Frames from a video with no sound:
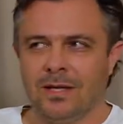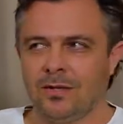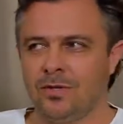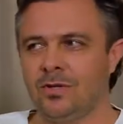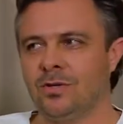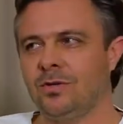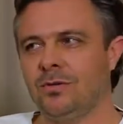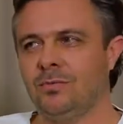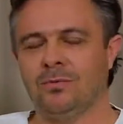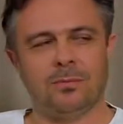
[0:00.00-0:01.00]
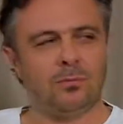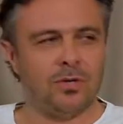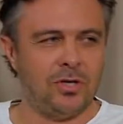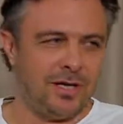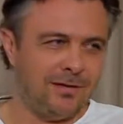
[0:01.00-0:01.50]
te dzieci, była,
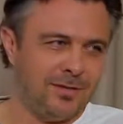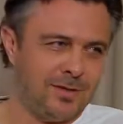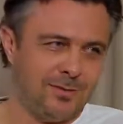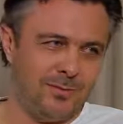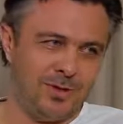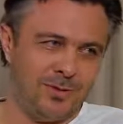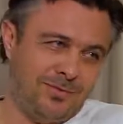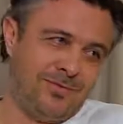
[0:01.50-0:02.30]
była silna więź z tymi dziećmi,